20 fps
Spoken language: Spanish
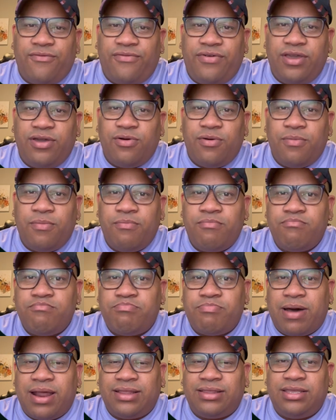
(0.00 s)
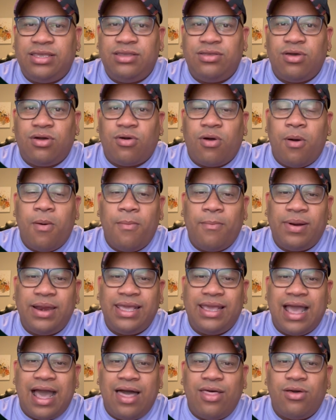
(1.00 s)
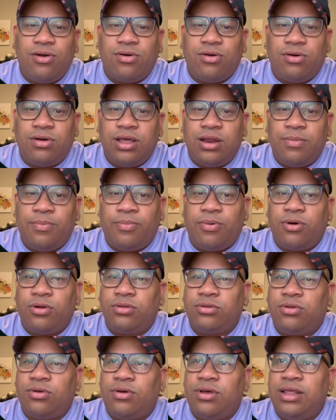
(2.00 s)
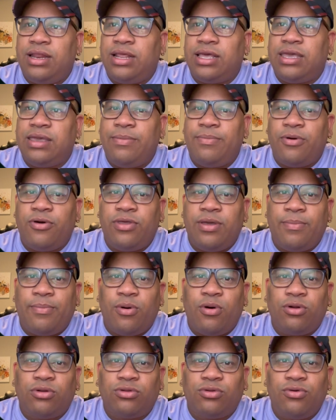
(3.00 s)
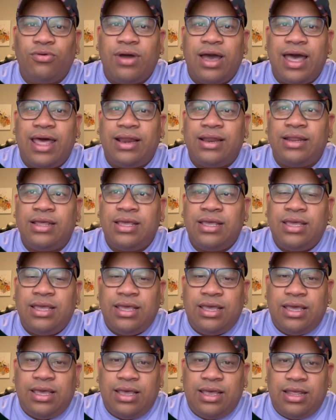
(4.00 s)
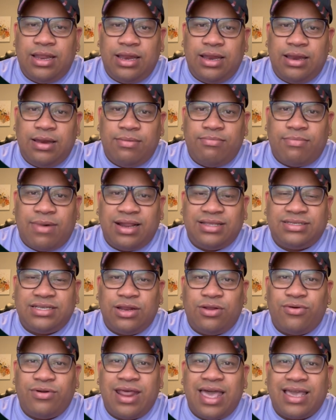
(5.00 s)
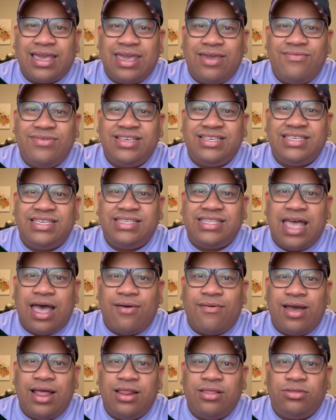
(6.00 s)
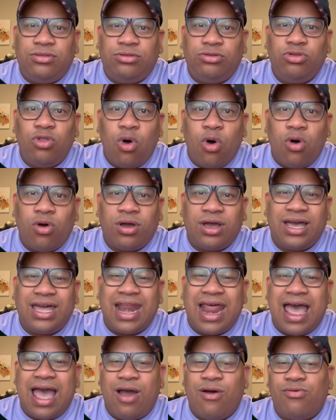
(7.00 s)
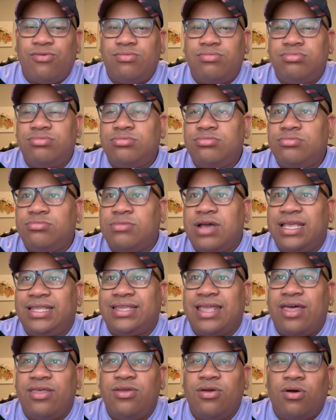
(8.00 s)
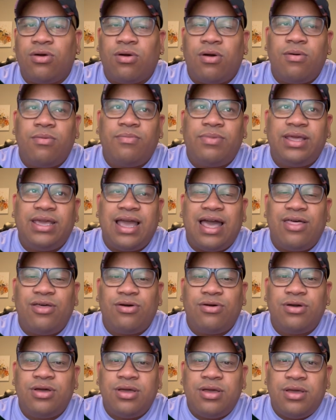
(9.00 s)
fin, un partido complicado con el Porto, el equipo de Portugal el Barcelona que visitaba el Do Grau, un estadio complicado